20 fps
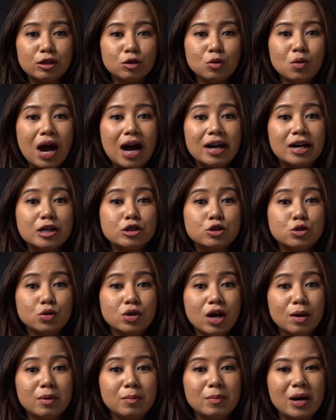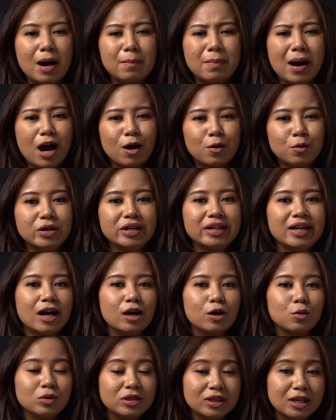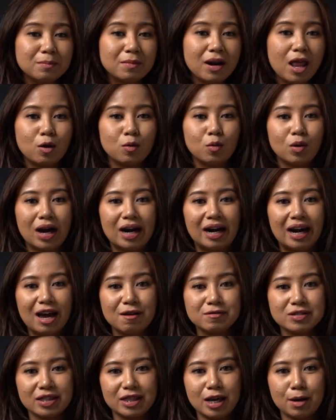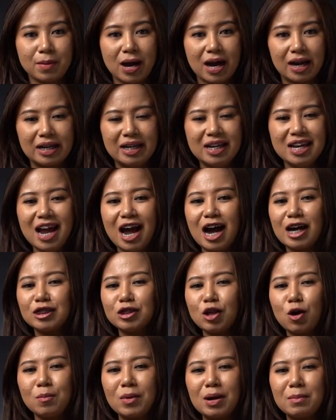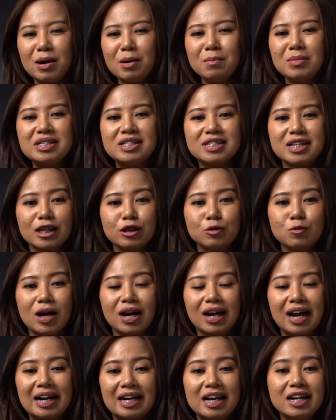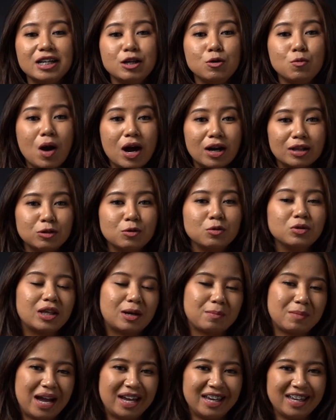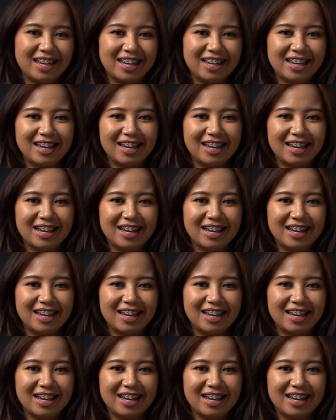itu ada juga beberapa akun yang rutin melakukan live setiap hari atau memang menjadwalkannya di waktu terbaik.